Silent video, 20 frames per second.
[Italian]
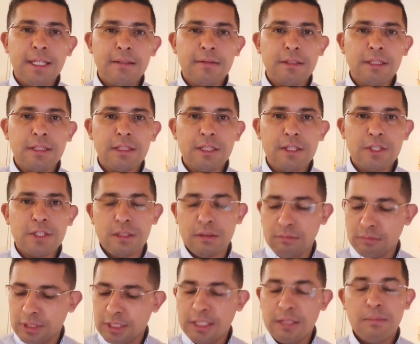eh, dice,
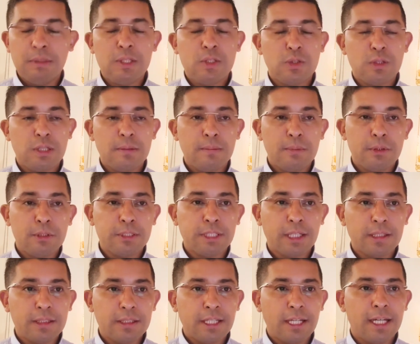una dimensione
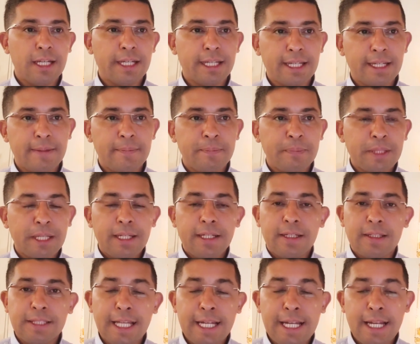importante anche
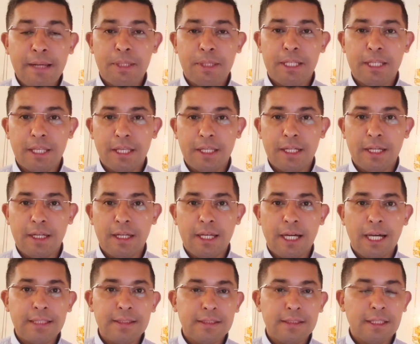della preghiera.
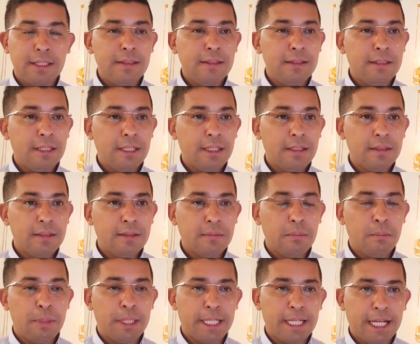Attendere
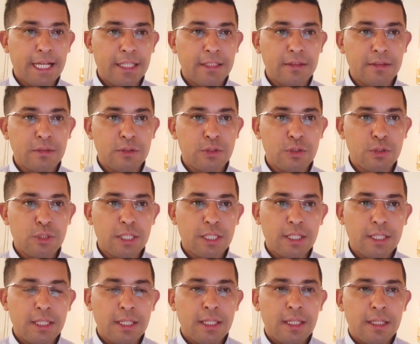pregando, cioè
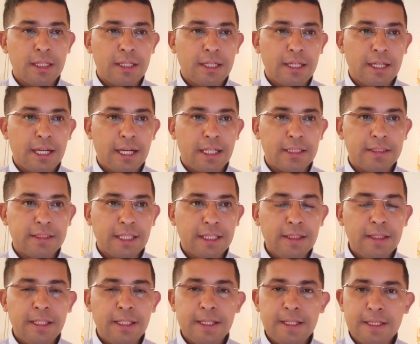
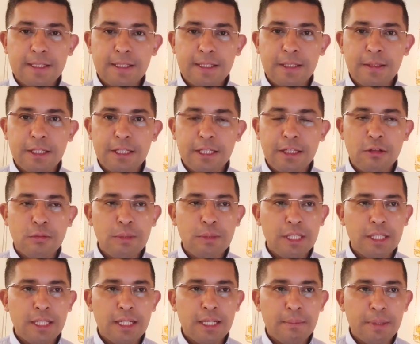attendere, come
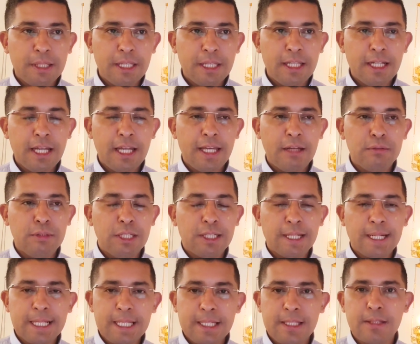dire, la preghiera è una
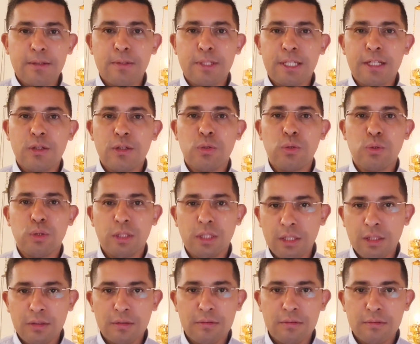relazione con
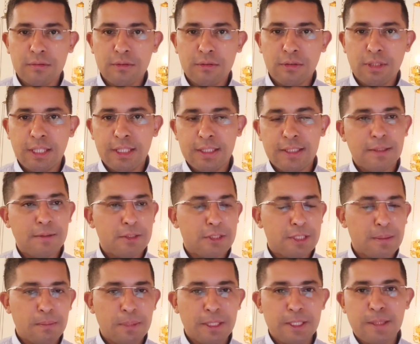Dio, non è
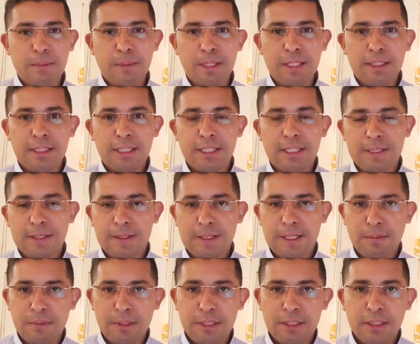semplicemente
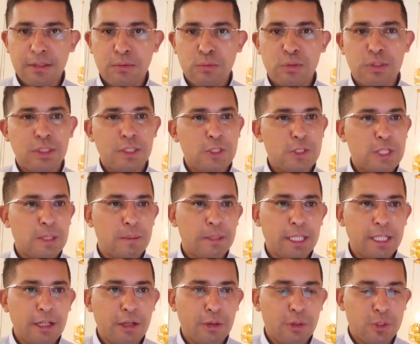necessariamente un insieme
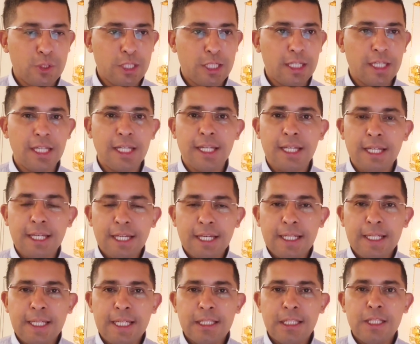di cose che,
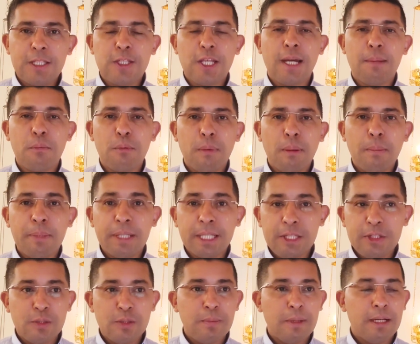che diciamo, ma
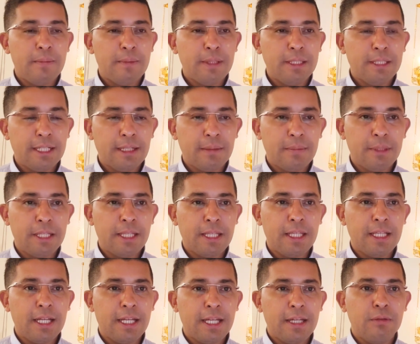principalmente la
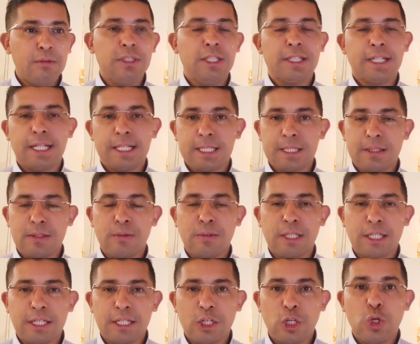preghiera è una
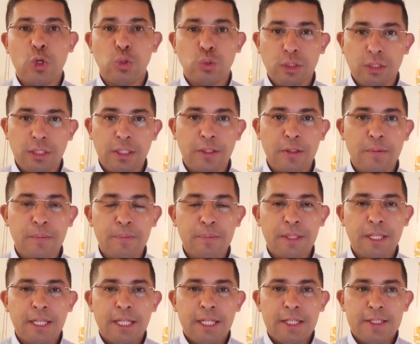relazione con Dio.
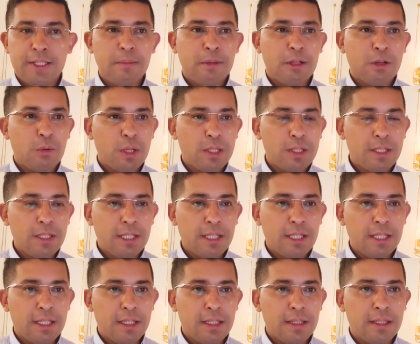Sembra quasi
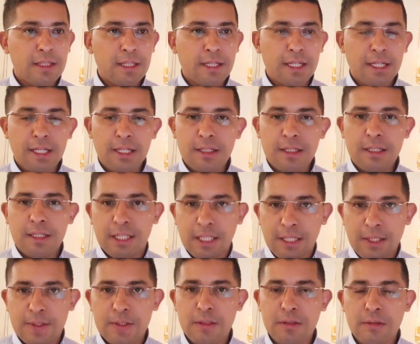che dica
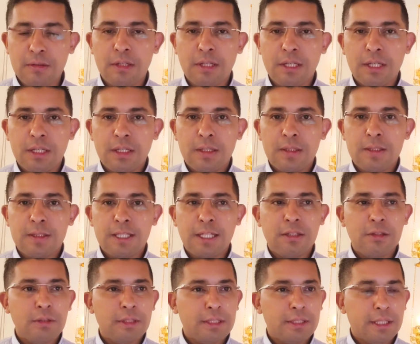Cristo,
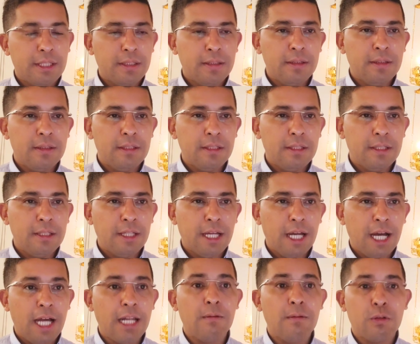stando attenti
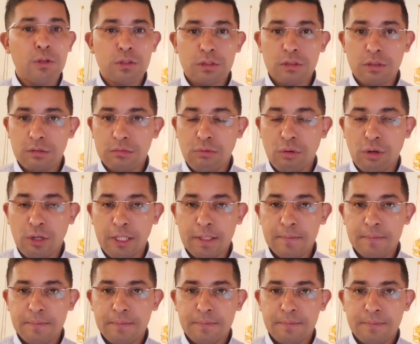al vostro
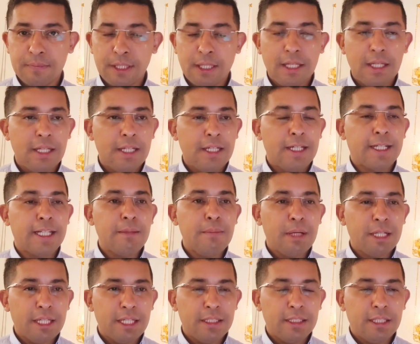cuore,
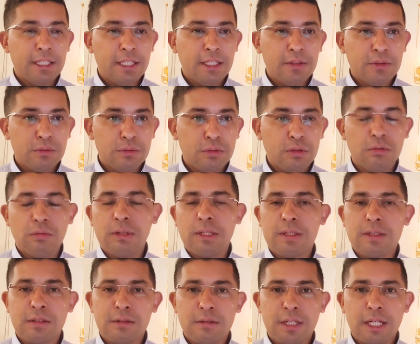rimanete in tutto
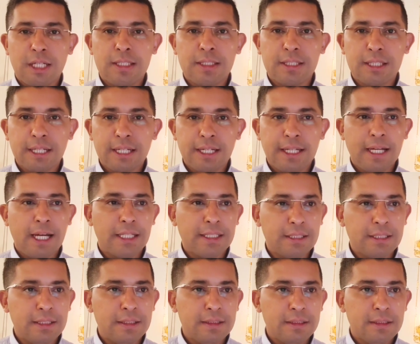questo
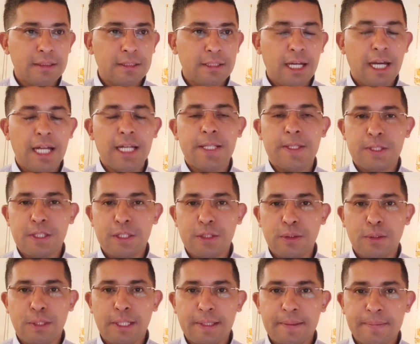attaccati al
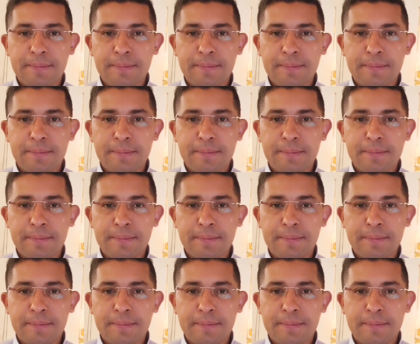Signore.